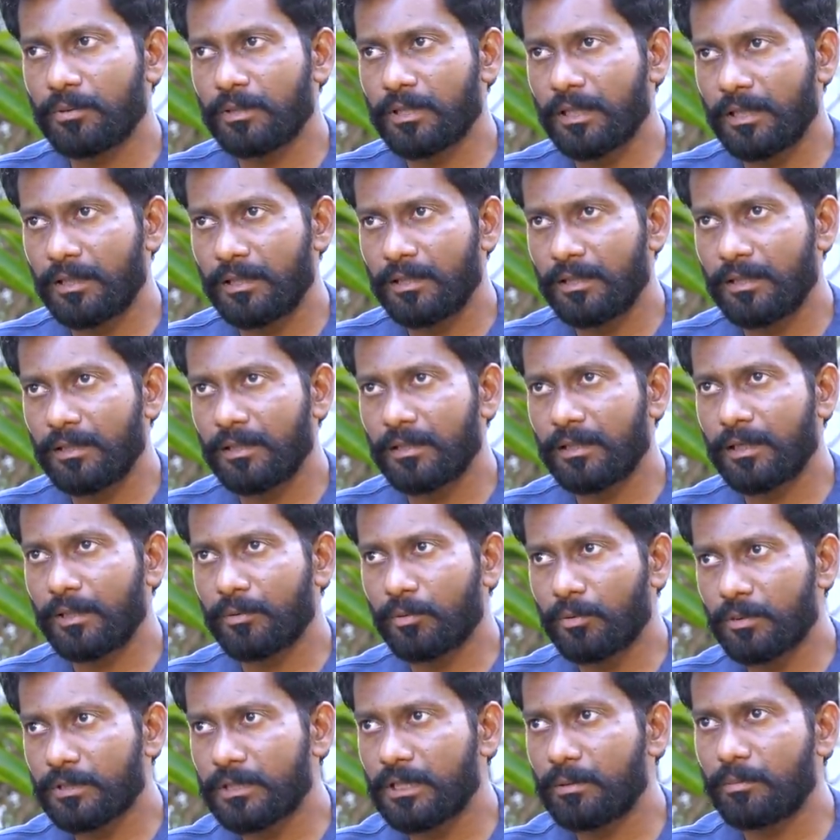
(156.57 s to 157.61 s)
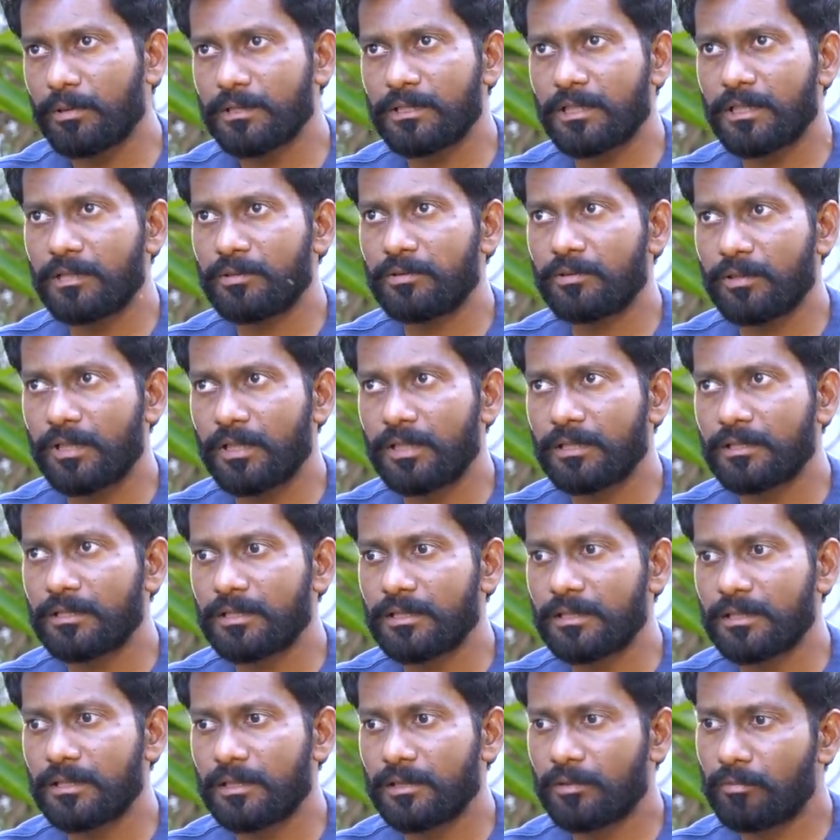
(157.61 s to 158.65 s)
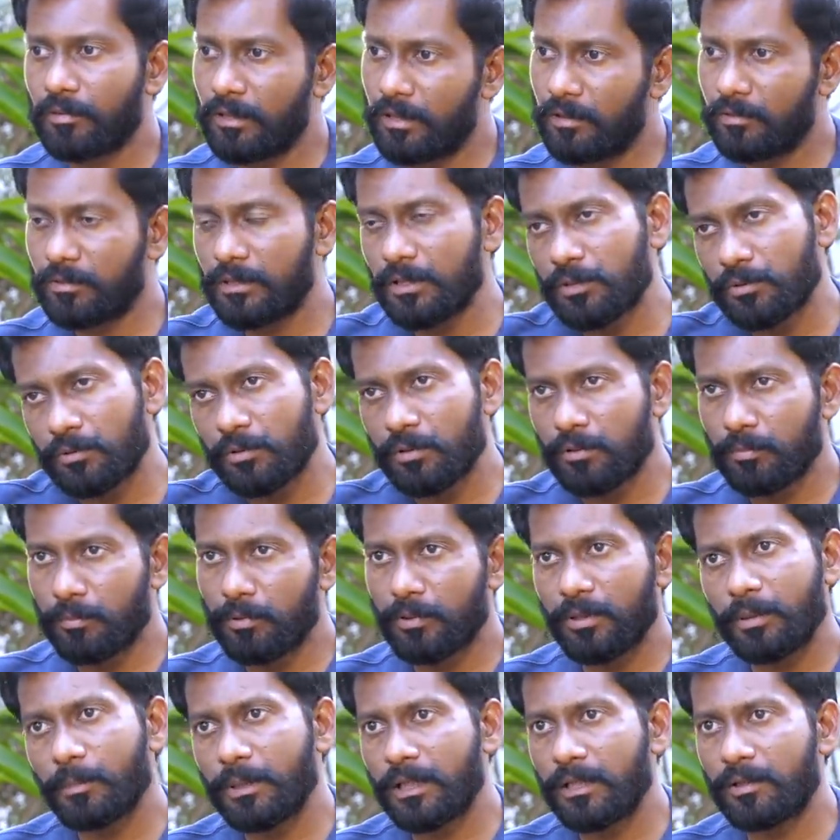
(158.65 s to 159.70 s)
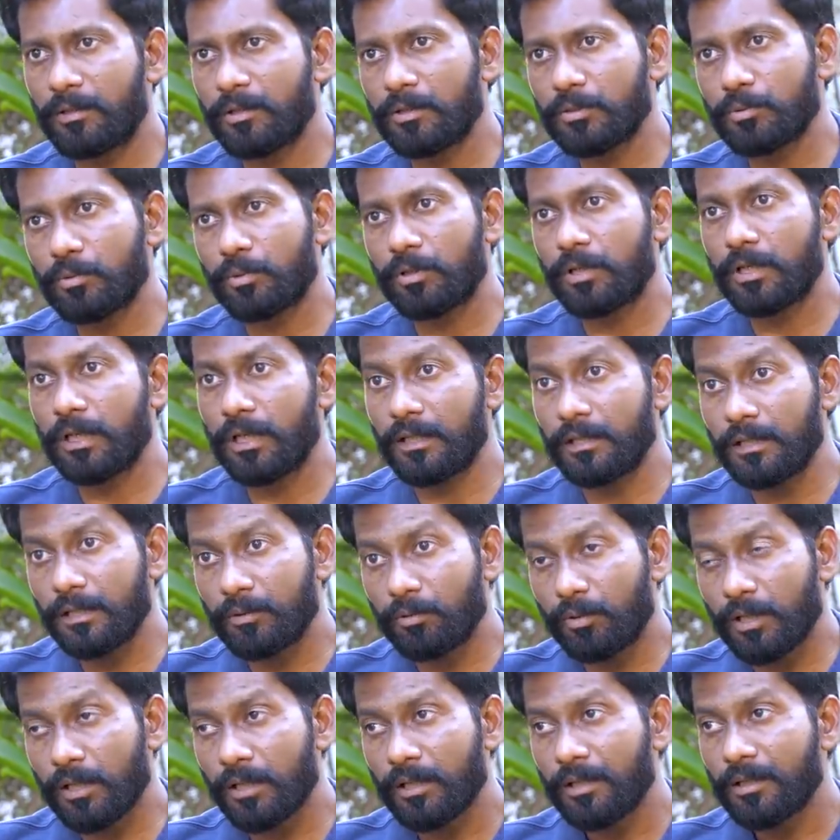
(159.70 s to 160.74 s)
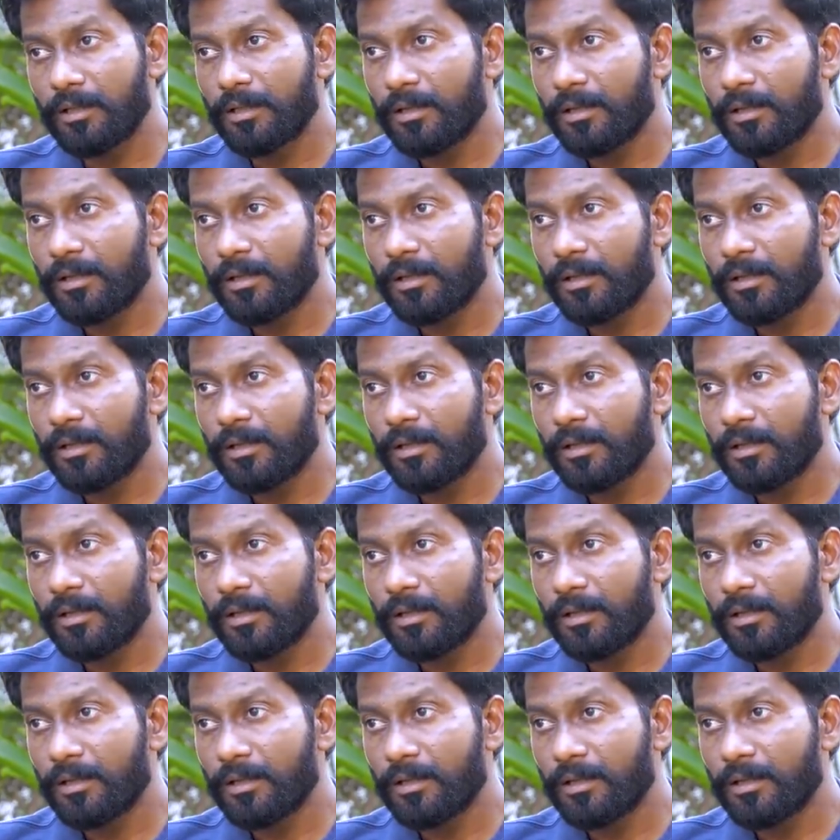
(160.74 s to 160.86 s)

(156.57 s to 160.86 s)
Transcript: కానీ నాకు ఒక సినిమా చిరంజీవి గారు ఇచ్చేసి నేను వెళ్ళి తీసుకుని పోను మా ఇంట్లోంచి కుర్రని అది కూడా